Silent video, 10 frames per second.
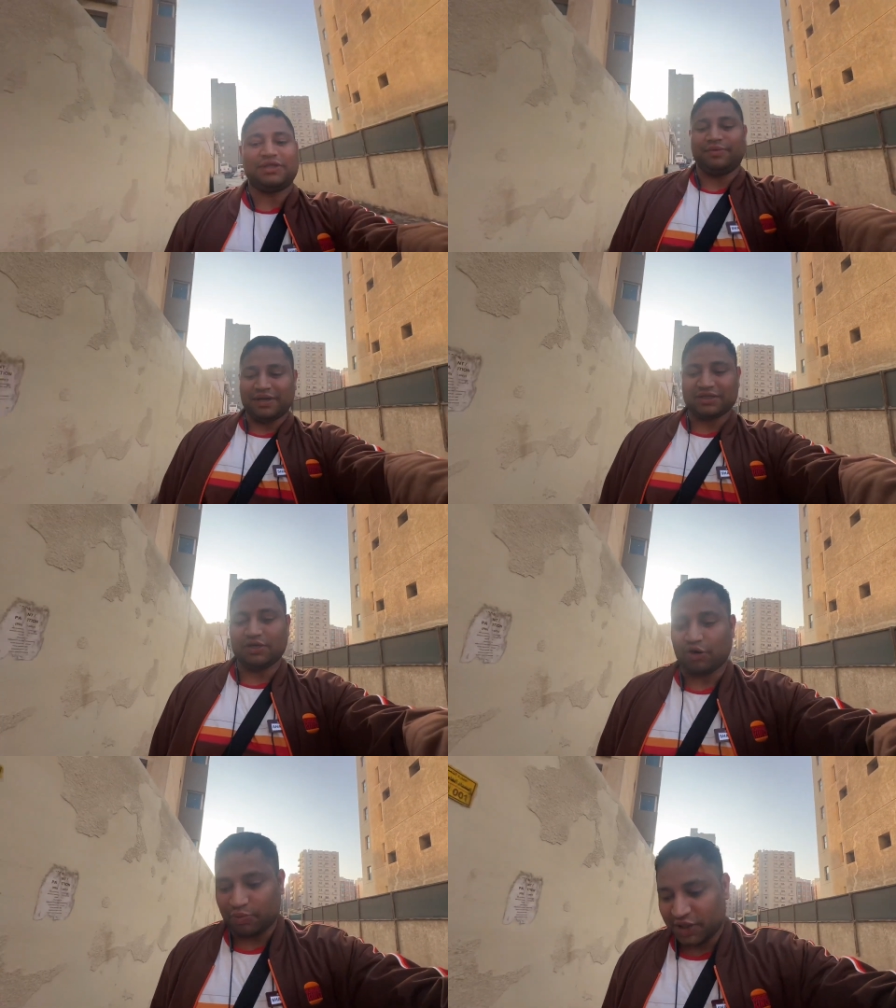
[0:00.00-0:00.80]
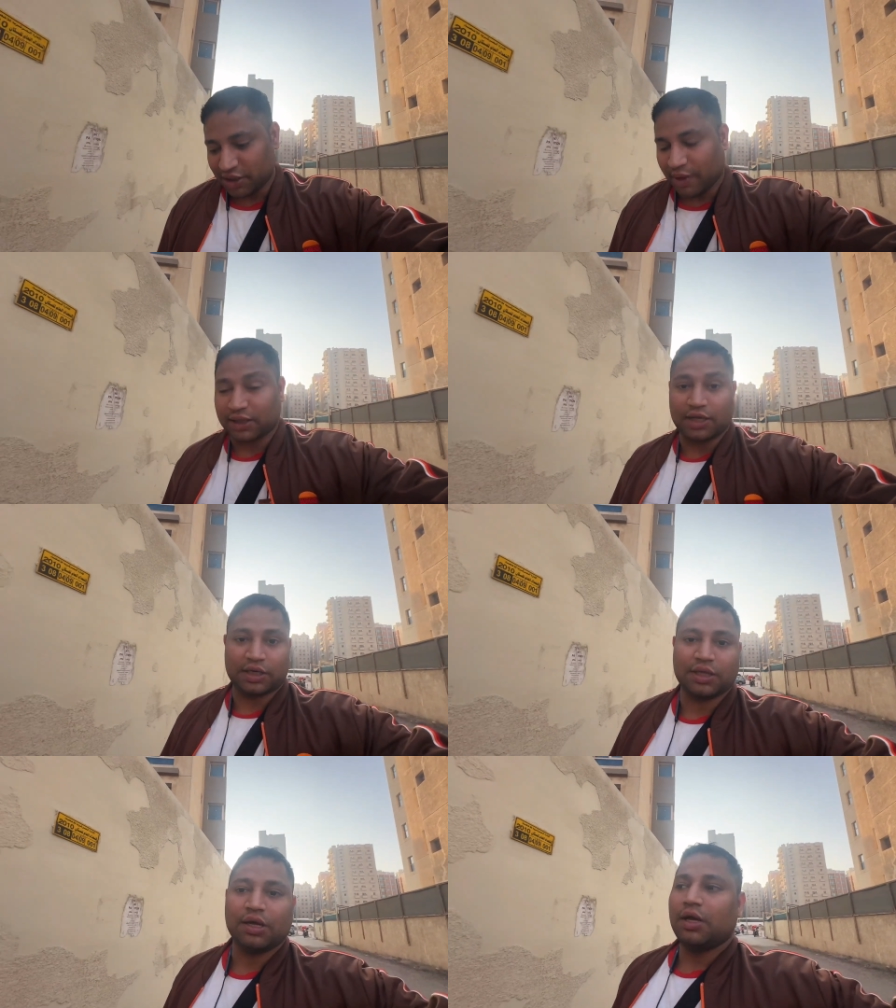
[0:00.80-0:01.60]
से मैं ऐसे नॉर्मल से बात कर
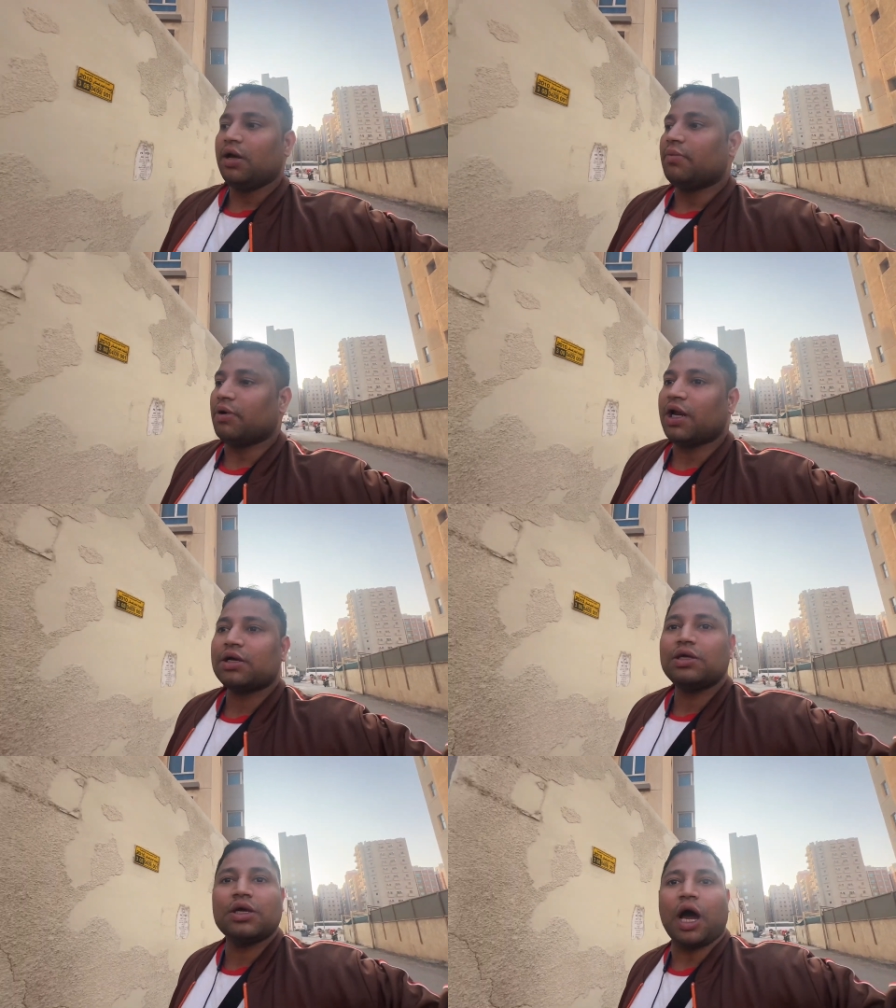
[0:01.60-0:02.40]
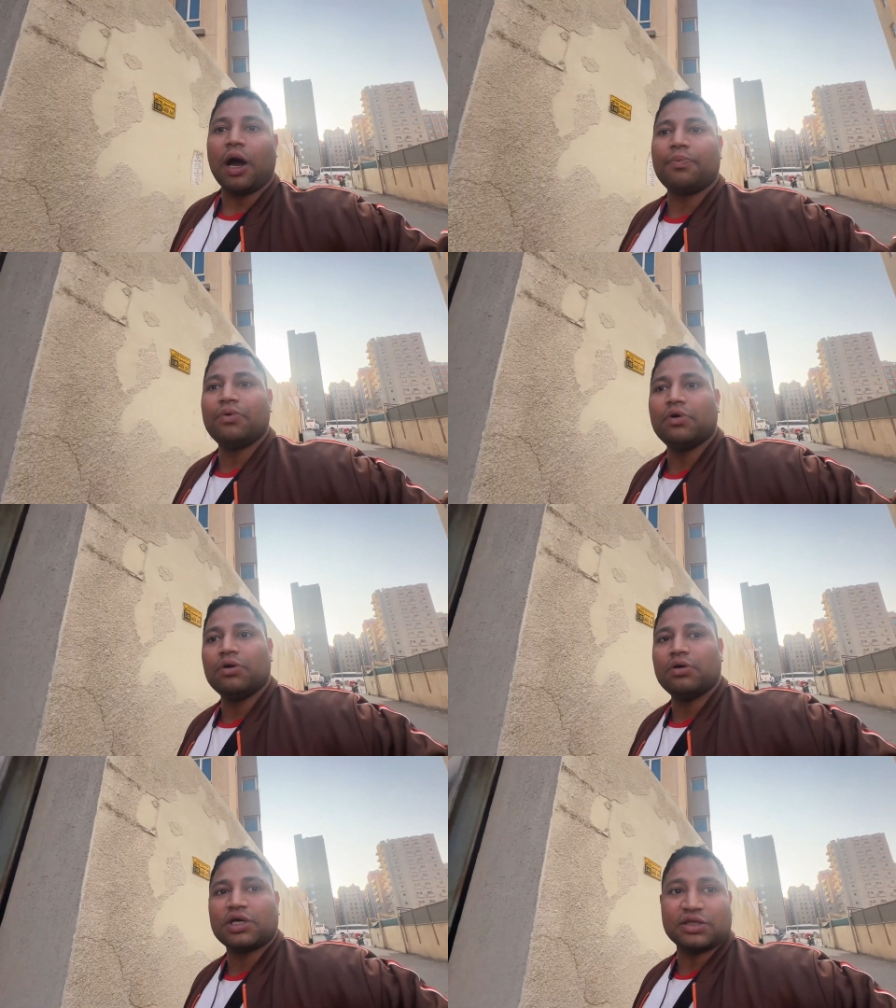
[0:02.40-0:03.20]
रहा था बोला कि आप
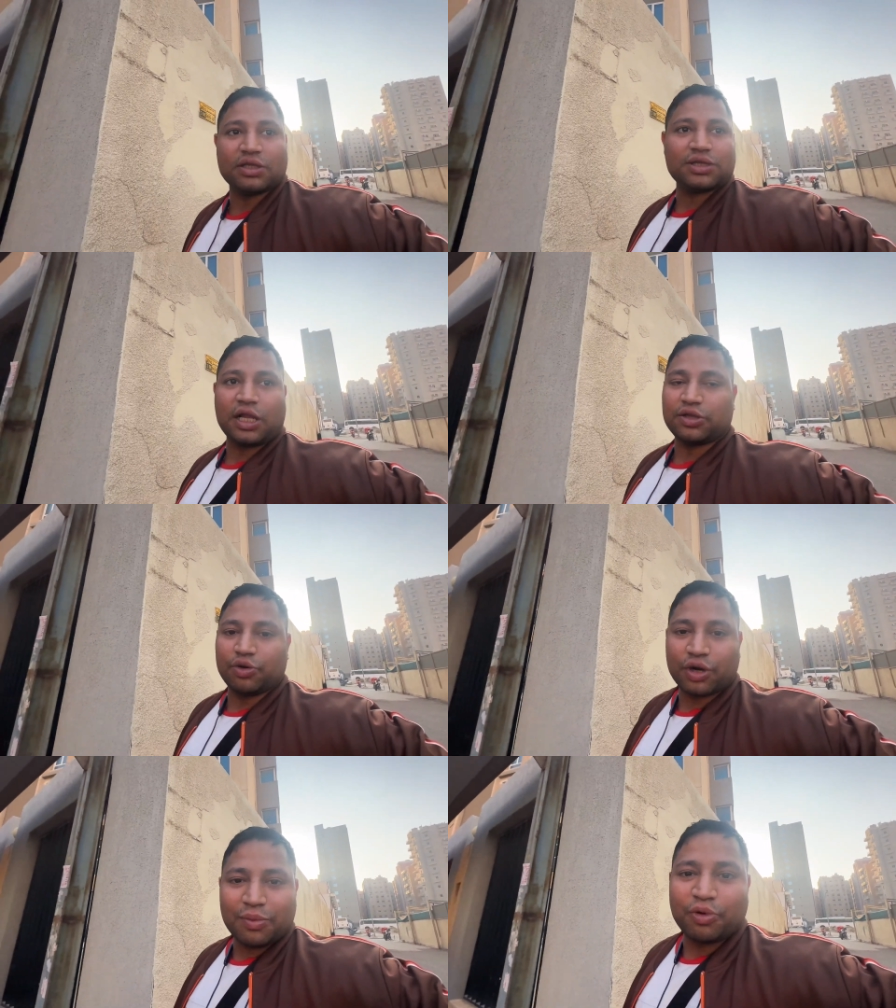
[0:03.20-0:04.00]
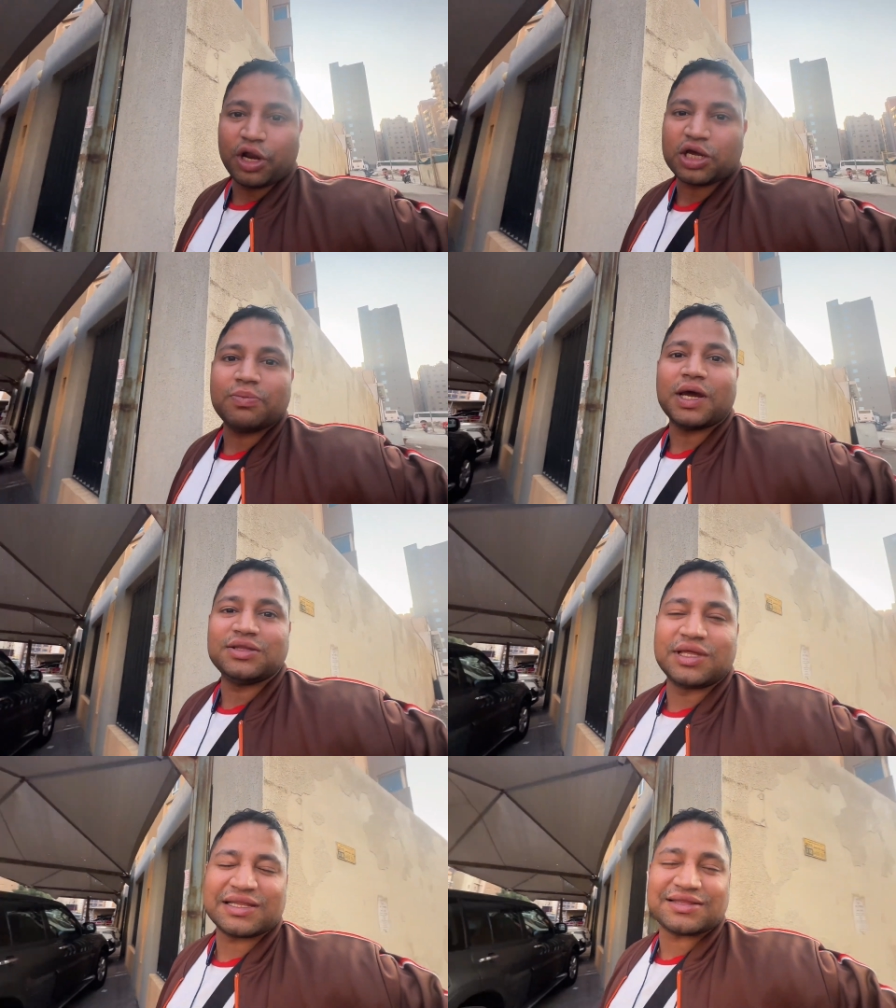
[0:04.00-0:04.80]
कितने साल से हो गए बोला कि भाई
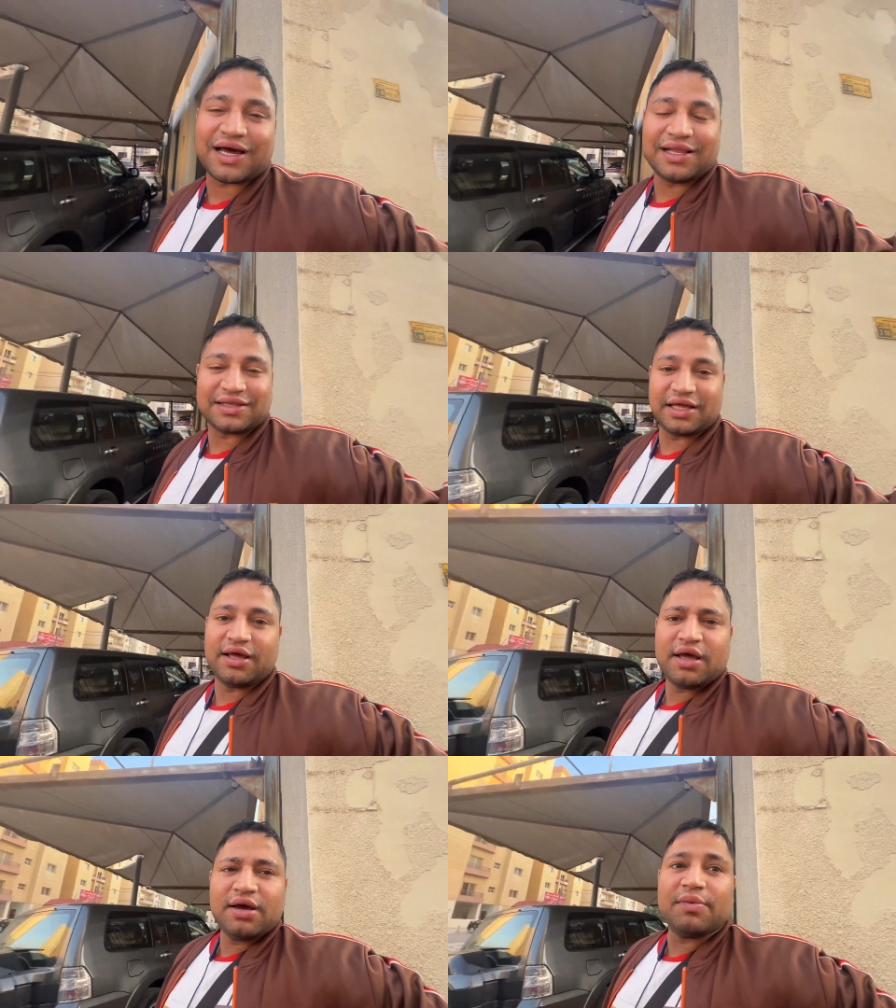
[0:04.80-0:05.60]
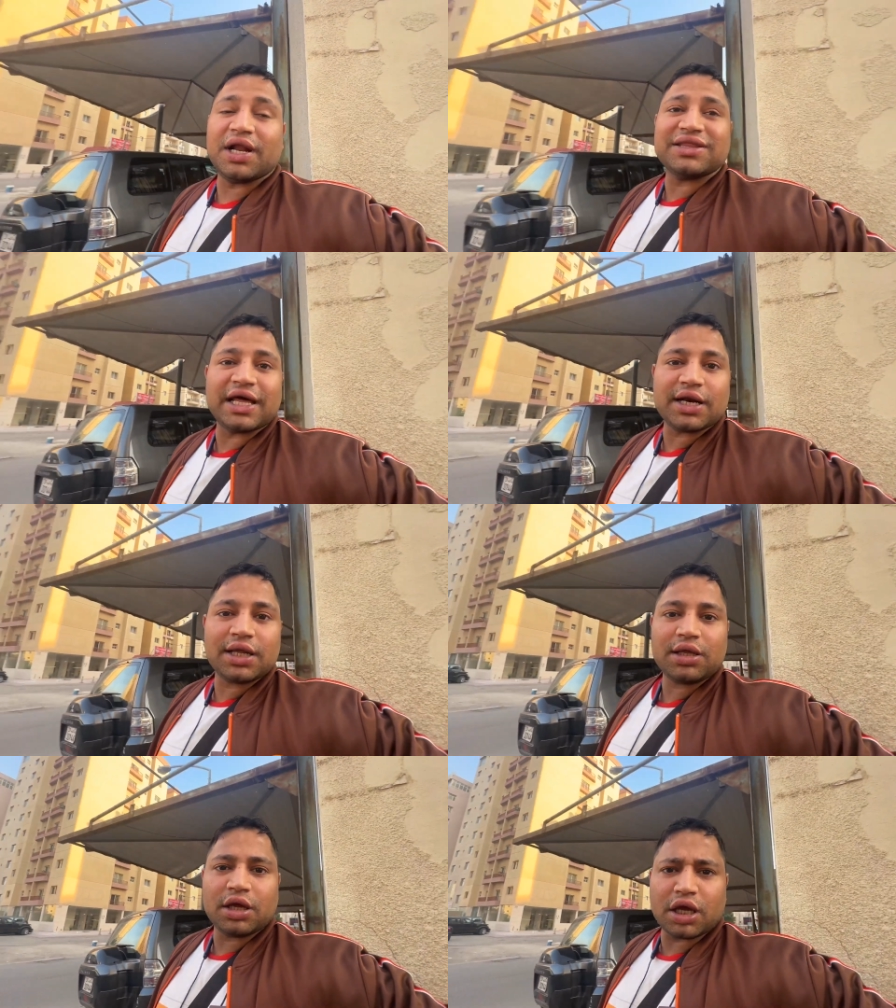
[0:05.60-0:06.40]
दस साल से बोला
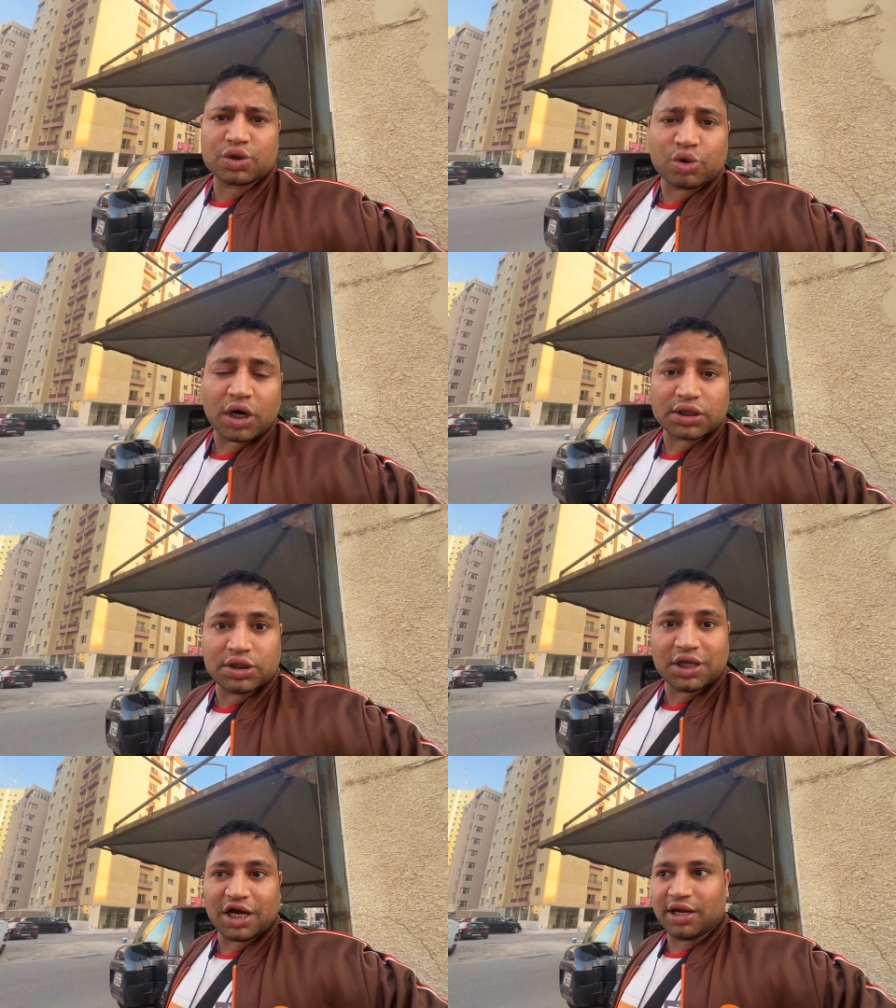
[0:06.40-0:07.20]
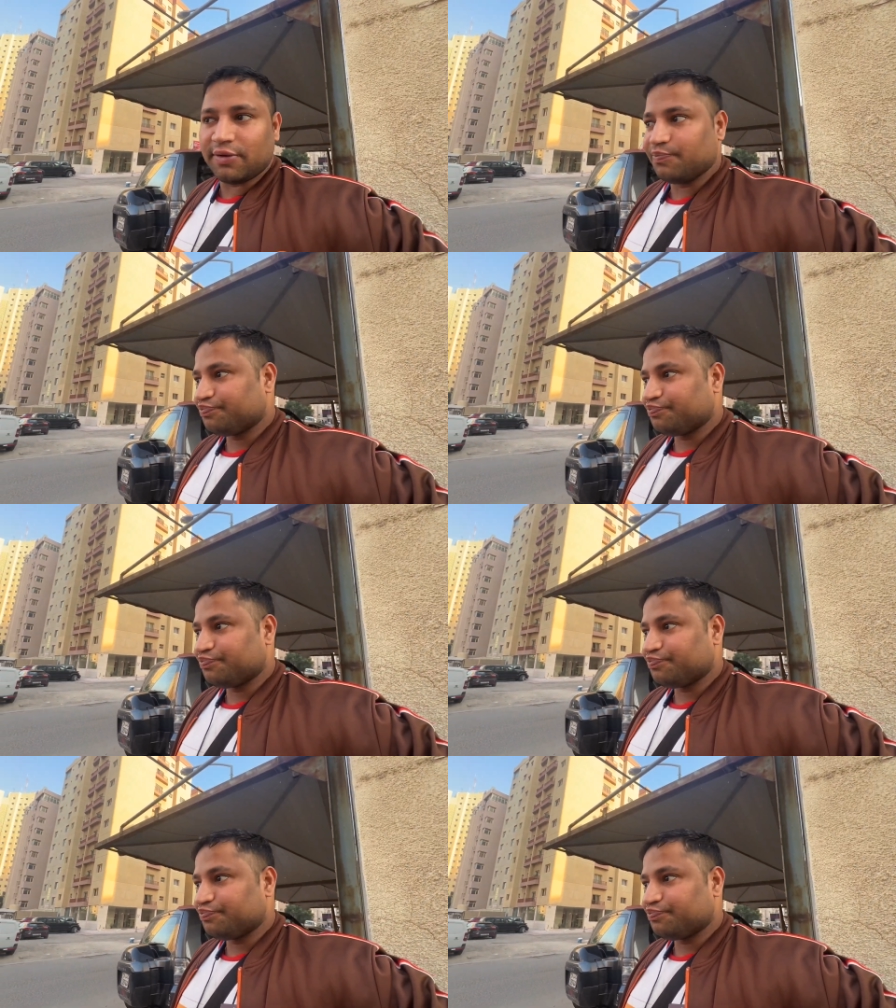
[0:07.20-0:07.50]
सैलरी एक सौ अस्सी के डी